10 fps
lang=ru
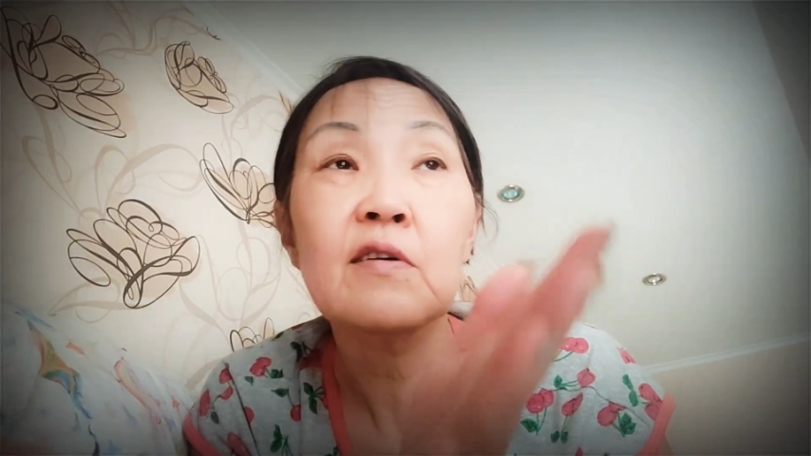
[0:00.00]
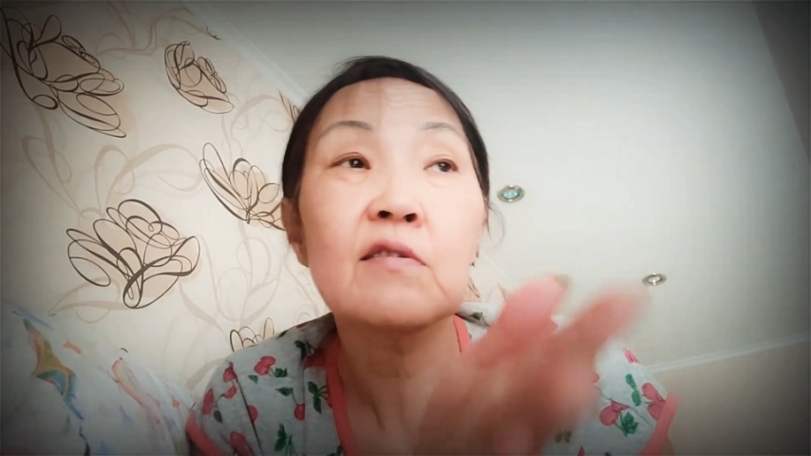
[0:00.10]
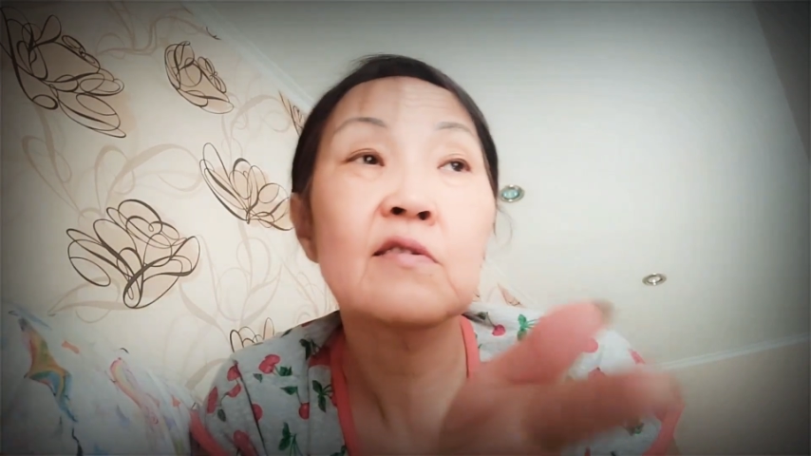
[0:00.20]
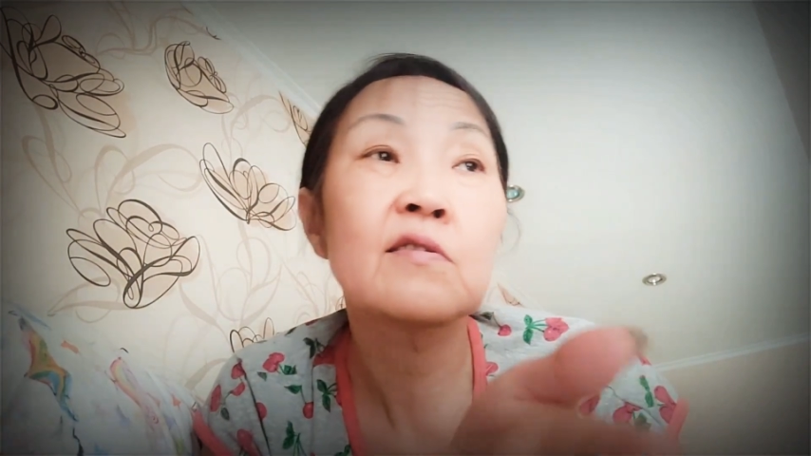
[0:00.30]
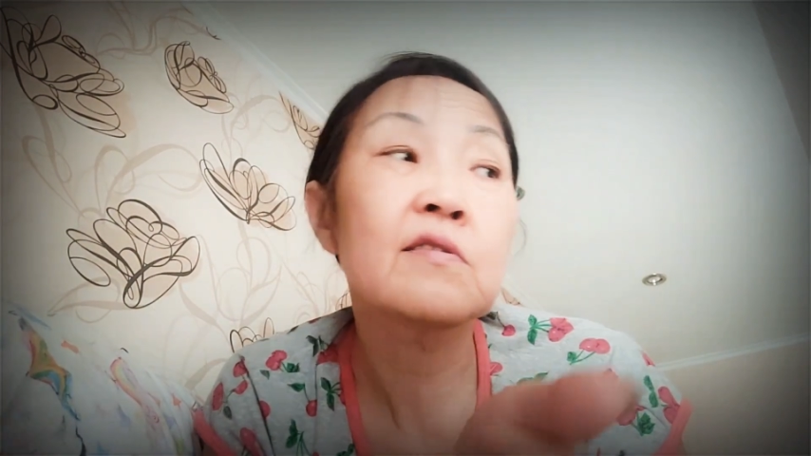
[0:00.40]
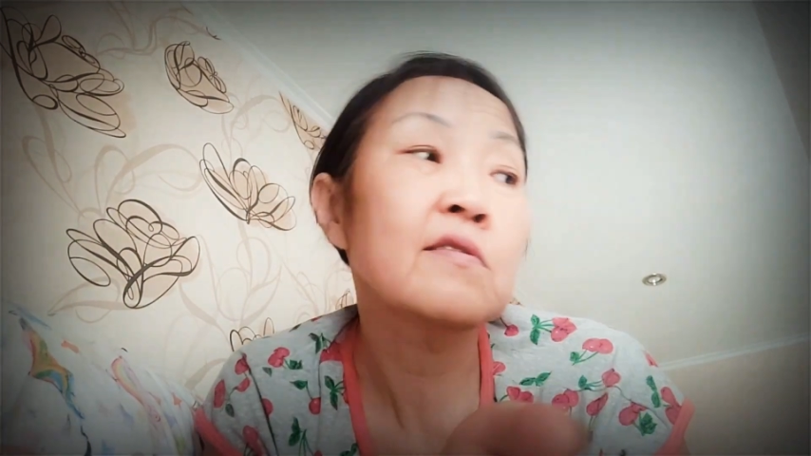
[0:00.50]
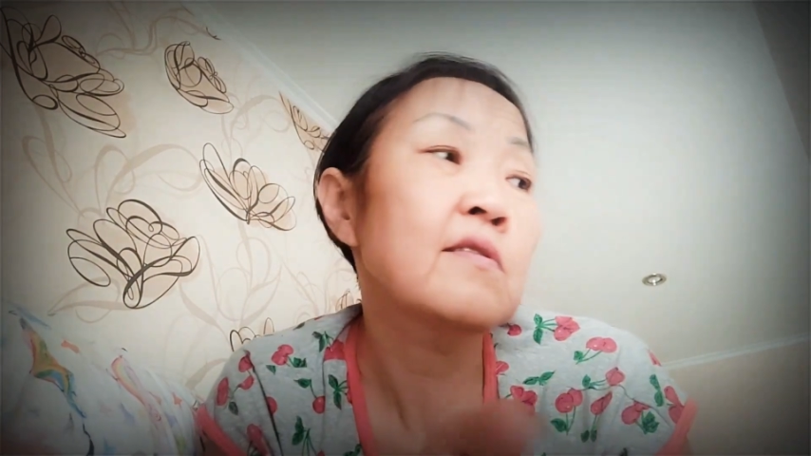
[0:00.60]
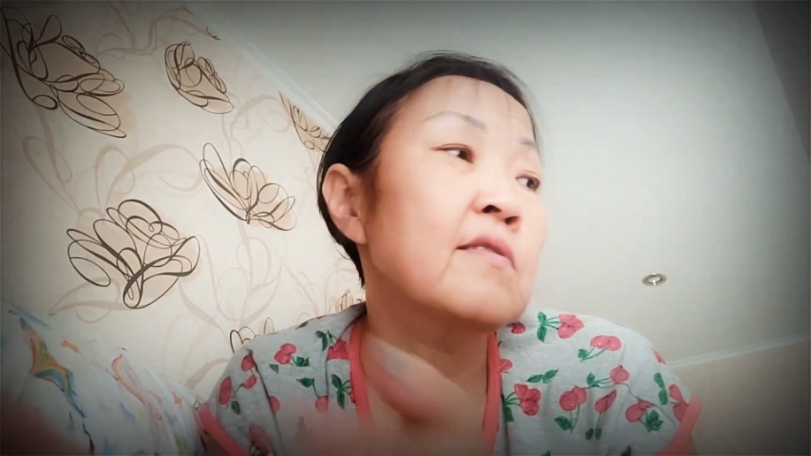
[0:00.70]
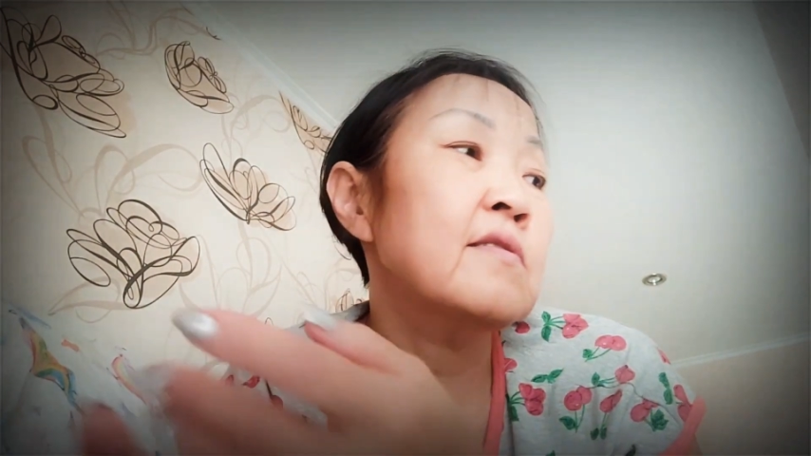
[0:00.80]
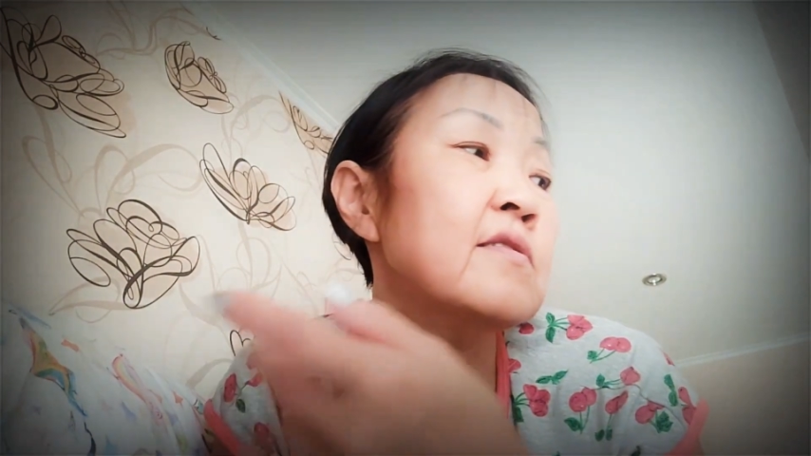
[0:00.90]
я к
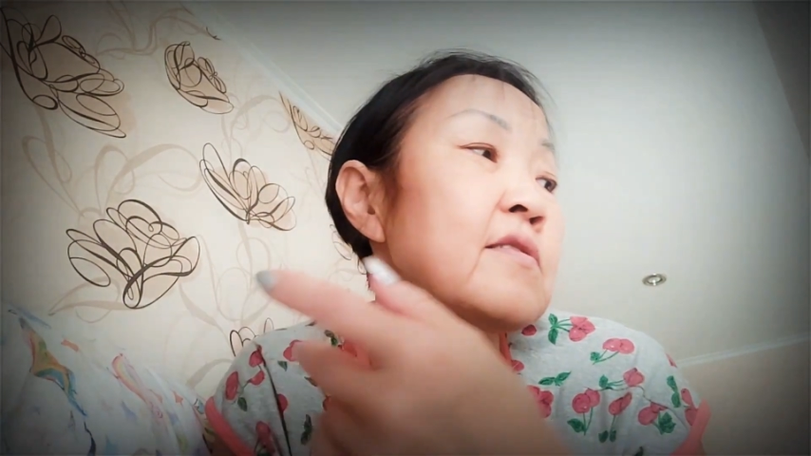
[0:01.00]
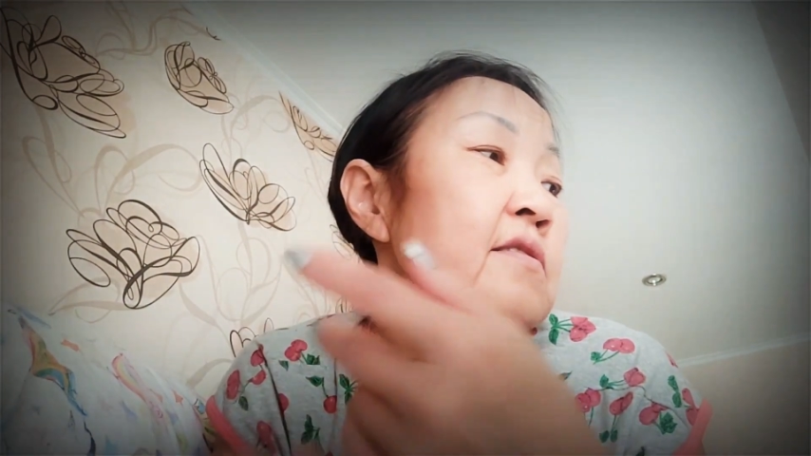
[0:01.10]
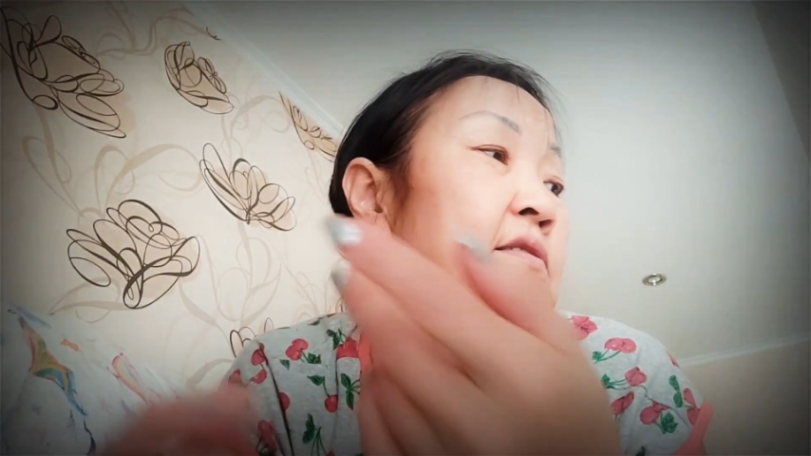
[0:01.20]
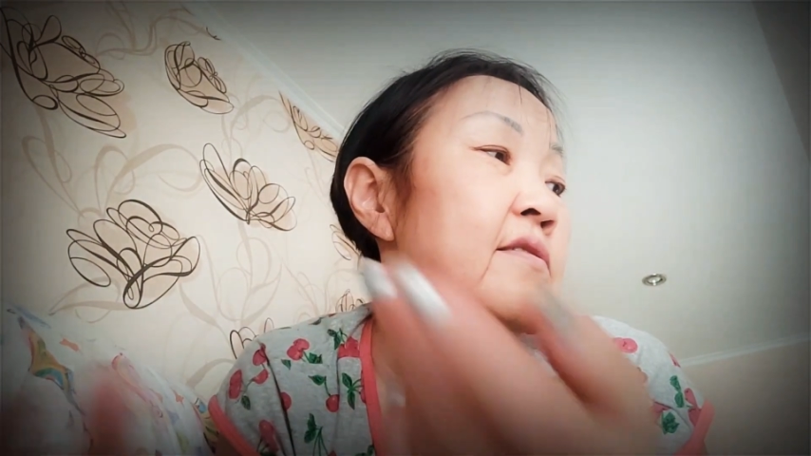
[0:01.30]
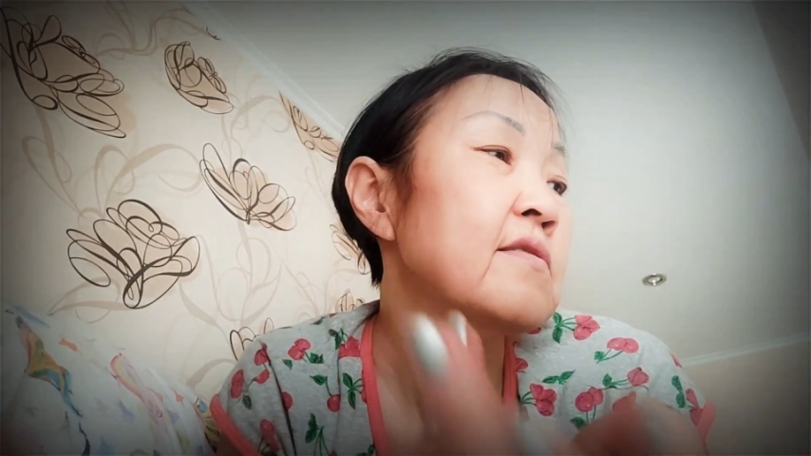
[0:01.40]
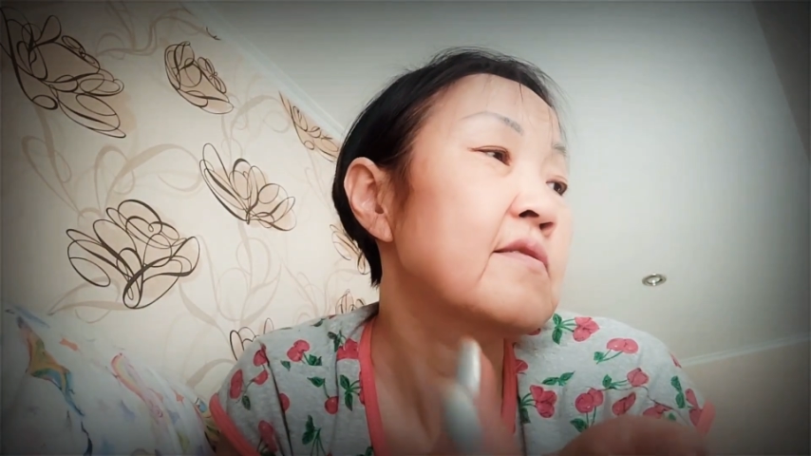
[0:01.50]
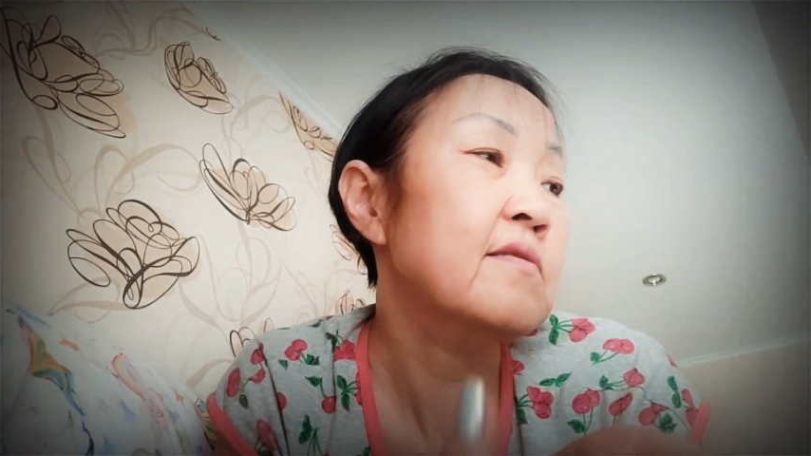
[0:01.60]
э, этой